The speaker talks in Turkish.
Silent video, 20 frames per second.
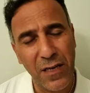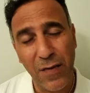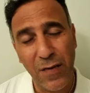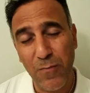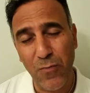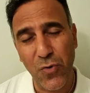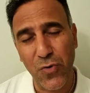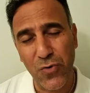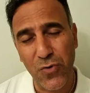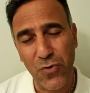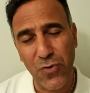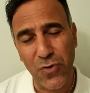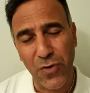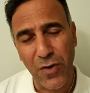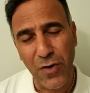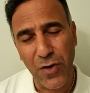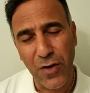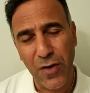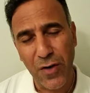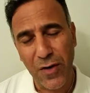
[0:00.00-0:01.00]
Moru,
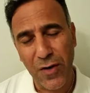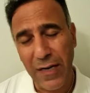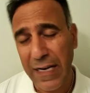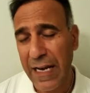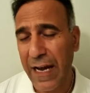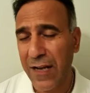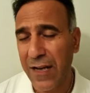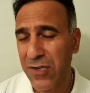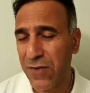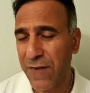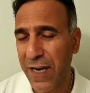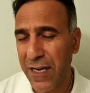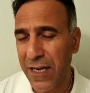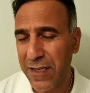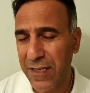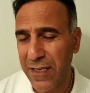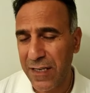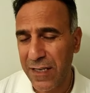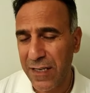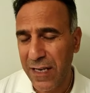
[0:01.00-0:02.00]

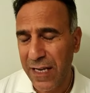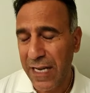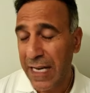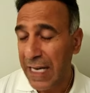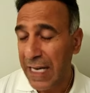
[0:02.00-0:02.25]
laciverti,